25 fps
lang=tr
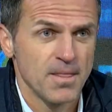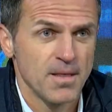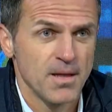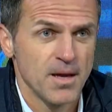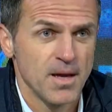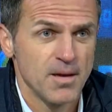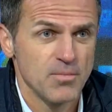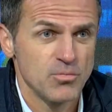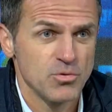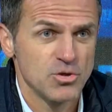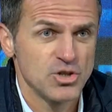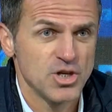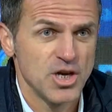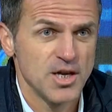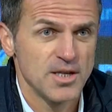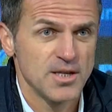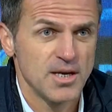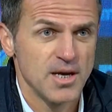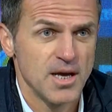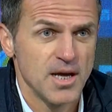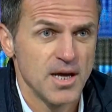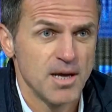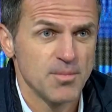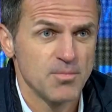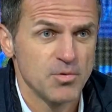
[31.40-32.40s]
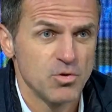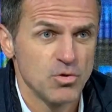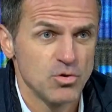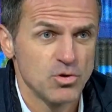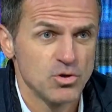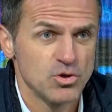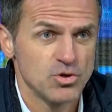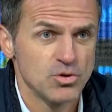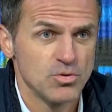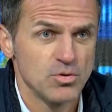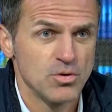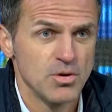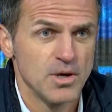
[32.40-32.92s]
hem mücadele hem
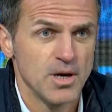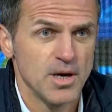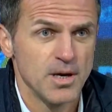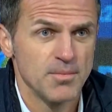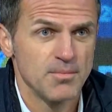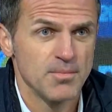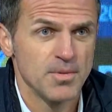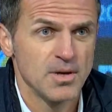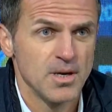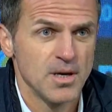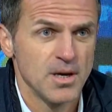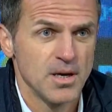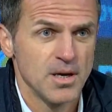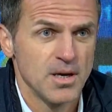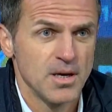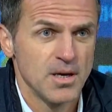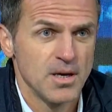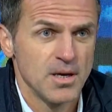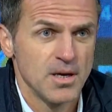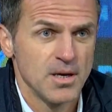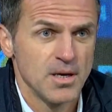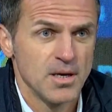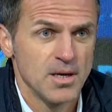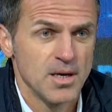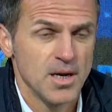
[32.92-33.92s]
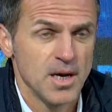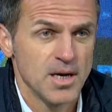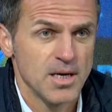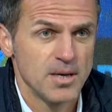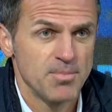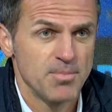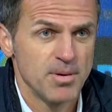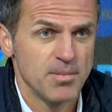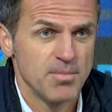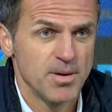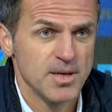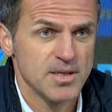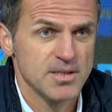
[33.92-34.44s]
koşu hem
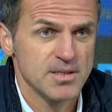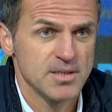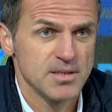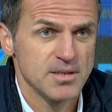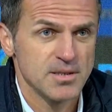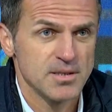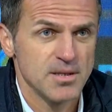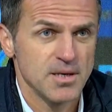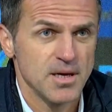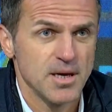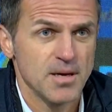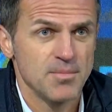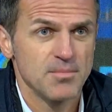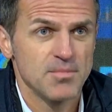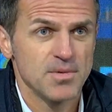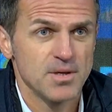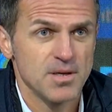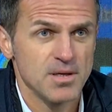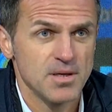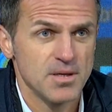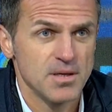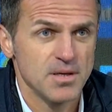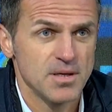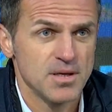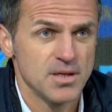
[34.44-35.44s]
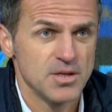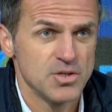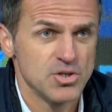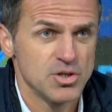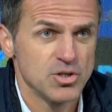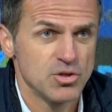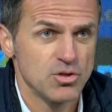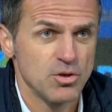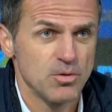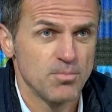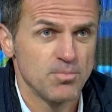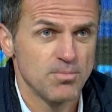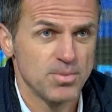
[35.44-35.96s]
rakibe baskı hem
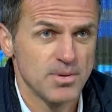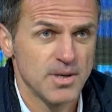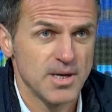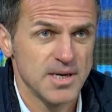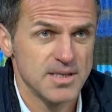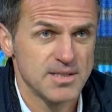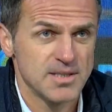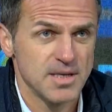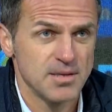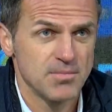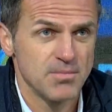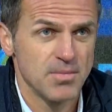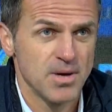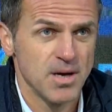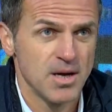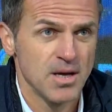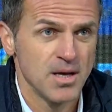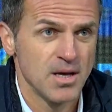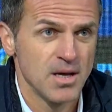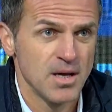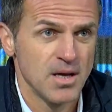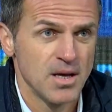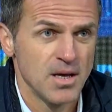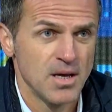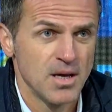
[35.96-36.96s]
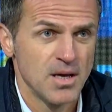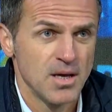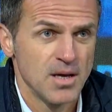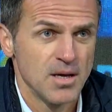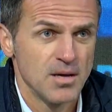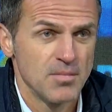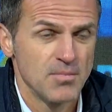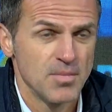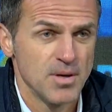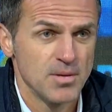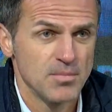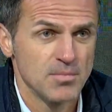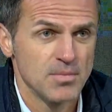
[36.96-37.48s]
ikinci top kazanma.
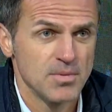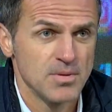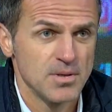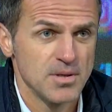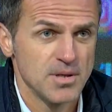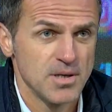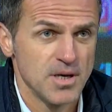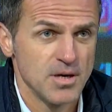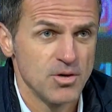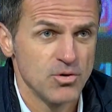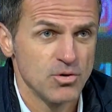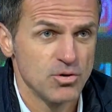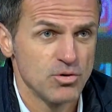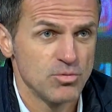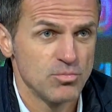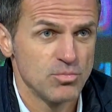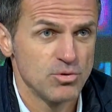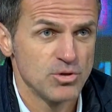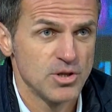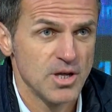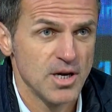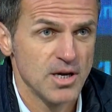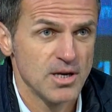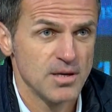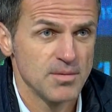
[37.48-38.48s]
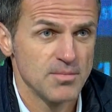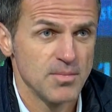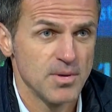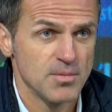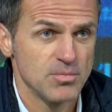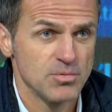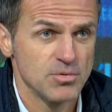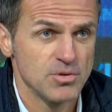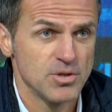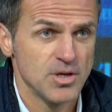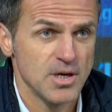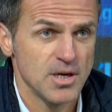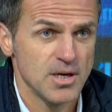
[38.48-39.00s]
Ben inanıyorum bu takıma
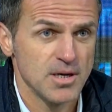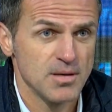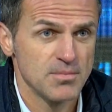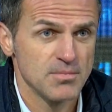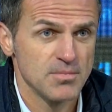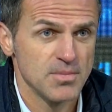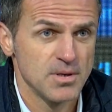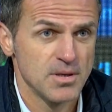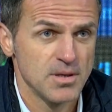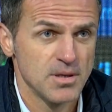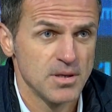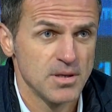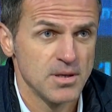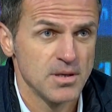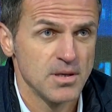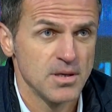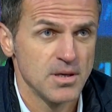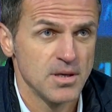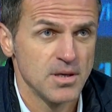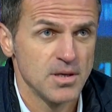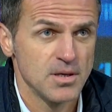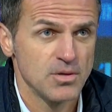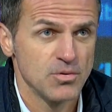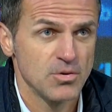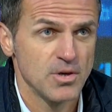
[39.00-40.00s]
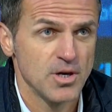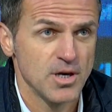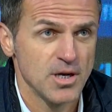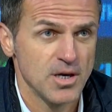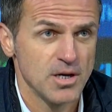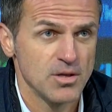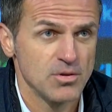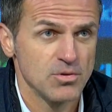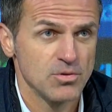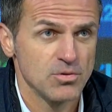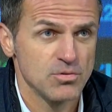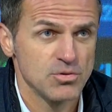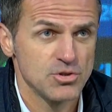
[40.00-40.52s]
bu takım
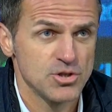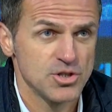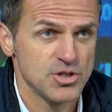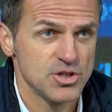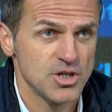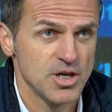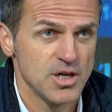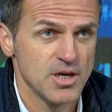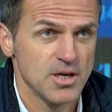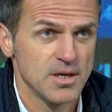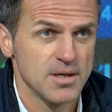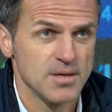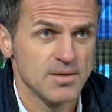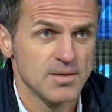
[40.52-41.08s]
yukarıya doğru çıkacak.